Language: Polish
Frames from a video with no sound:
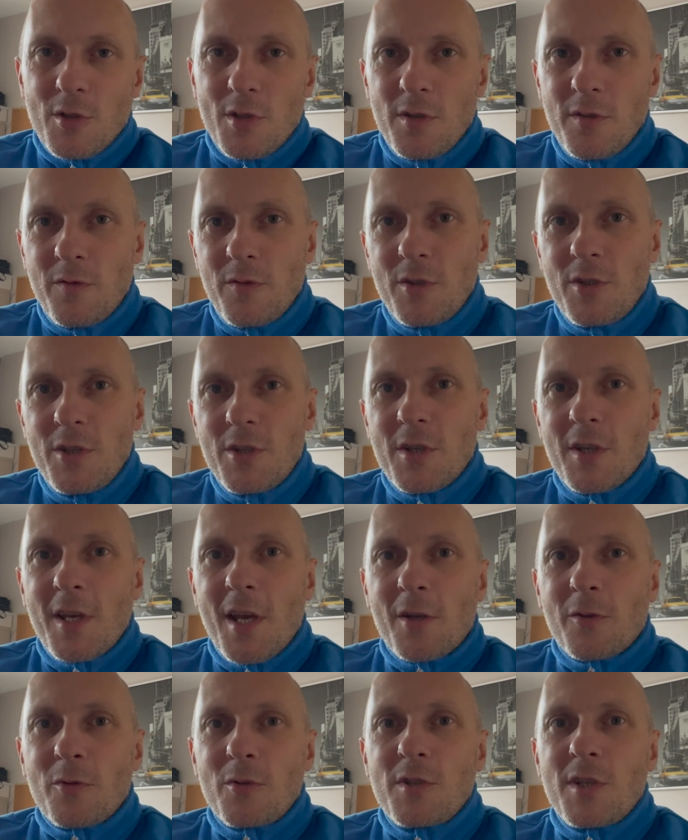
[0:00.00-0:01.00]
Czyli widzicie,
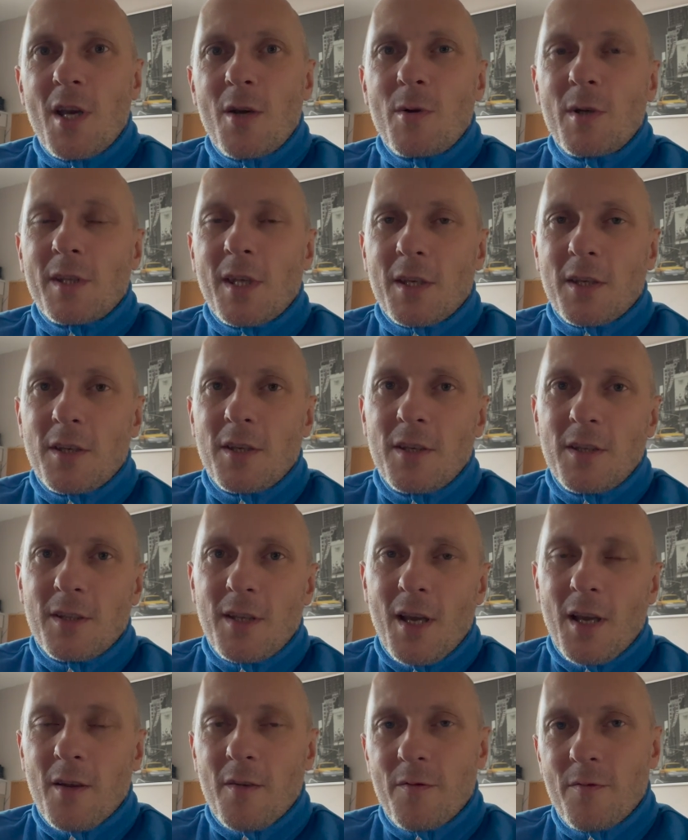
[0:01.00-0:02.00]
jak to działa. Taki,
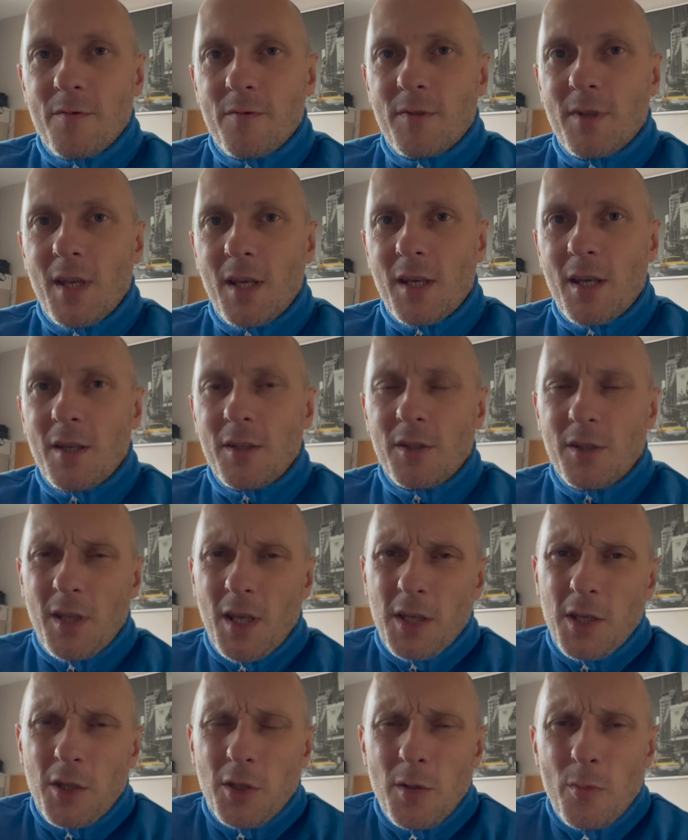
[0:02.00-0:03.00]
tak, tak,
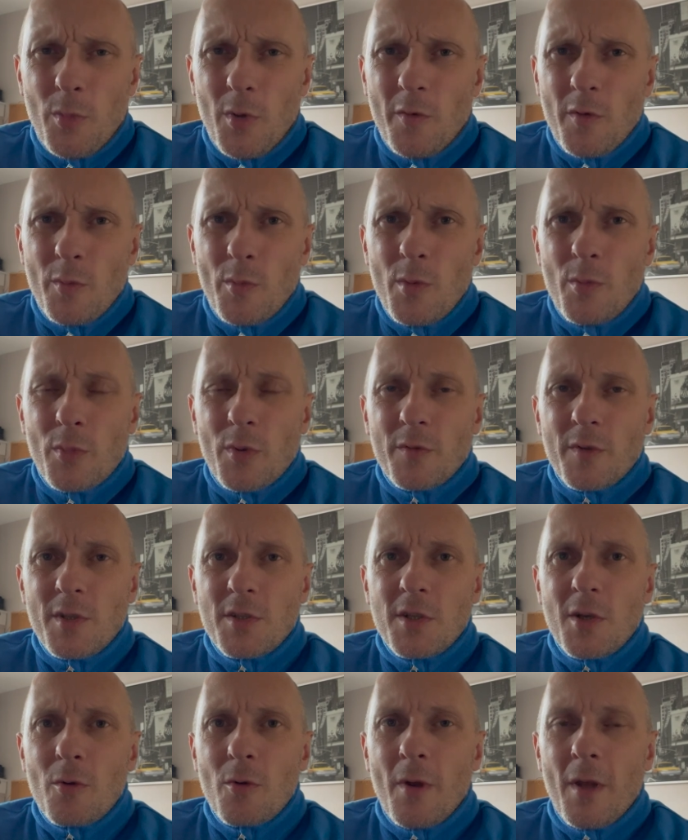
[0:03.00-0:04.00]
taki typowy, bym
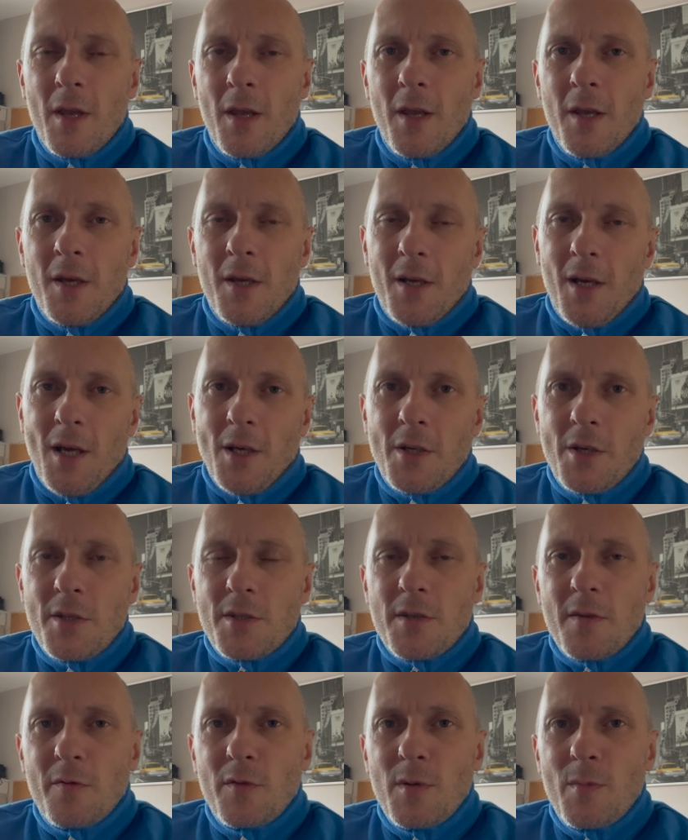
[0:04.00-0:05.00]
powiedział,
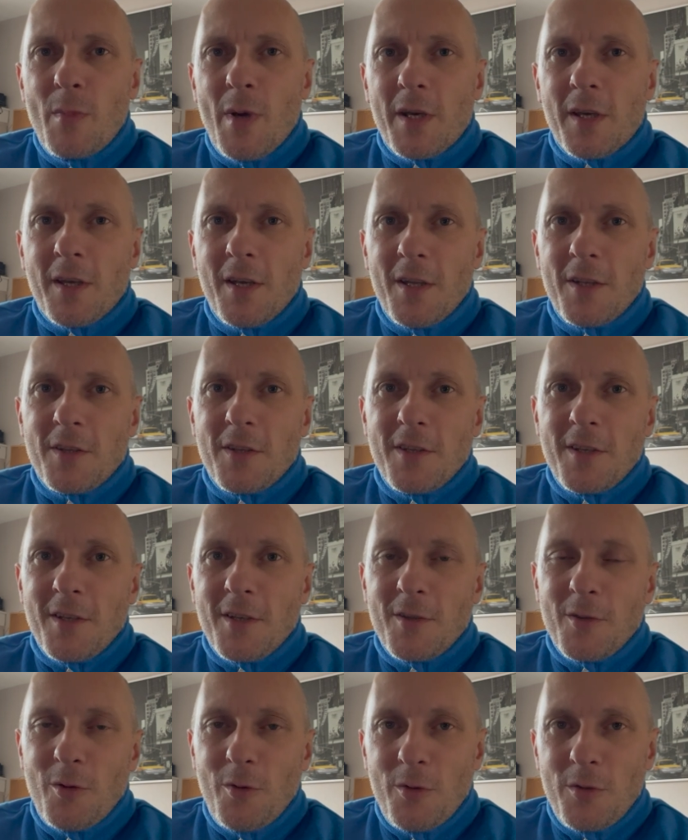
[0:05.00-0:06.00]
agresywny
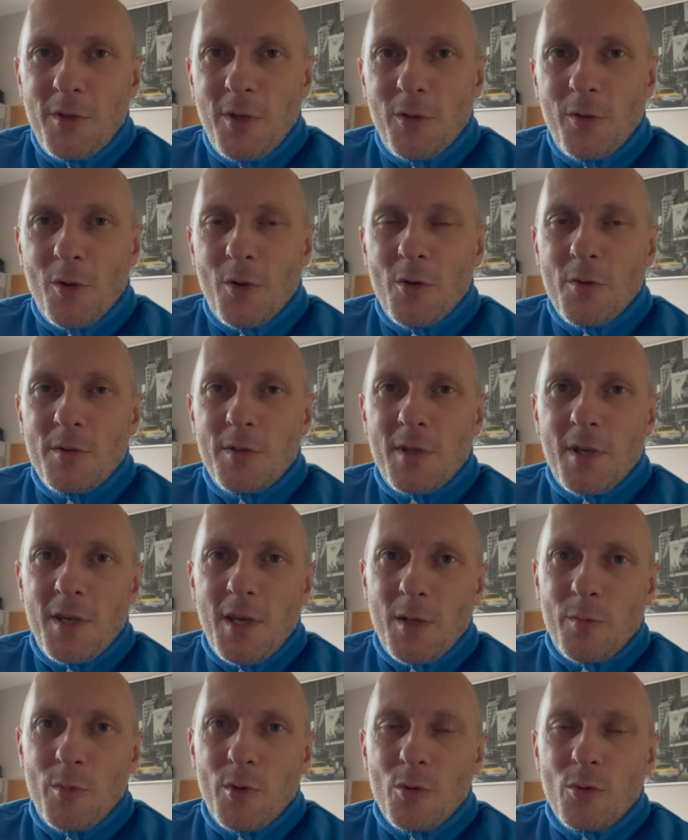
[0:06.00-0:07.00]
marketing, no nie do końca
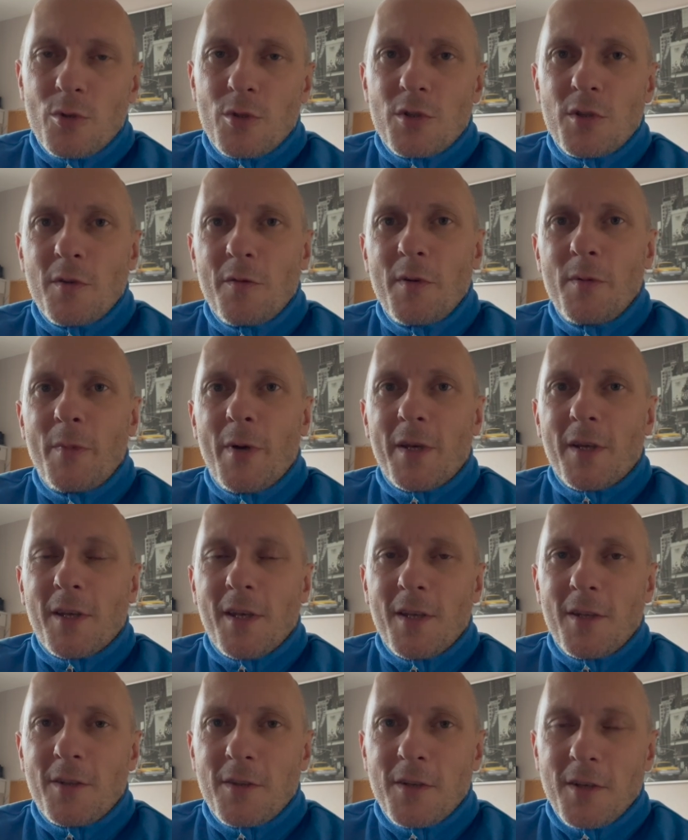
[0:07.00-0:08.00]
jakby uczciwy
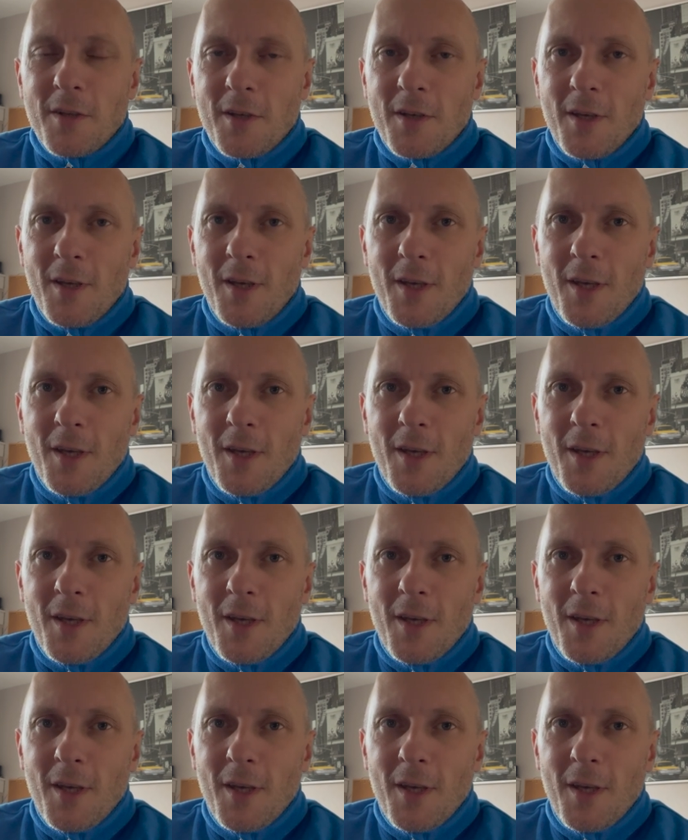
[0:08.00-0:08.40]
marketing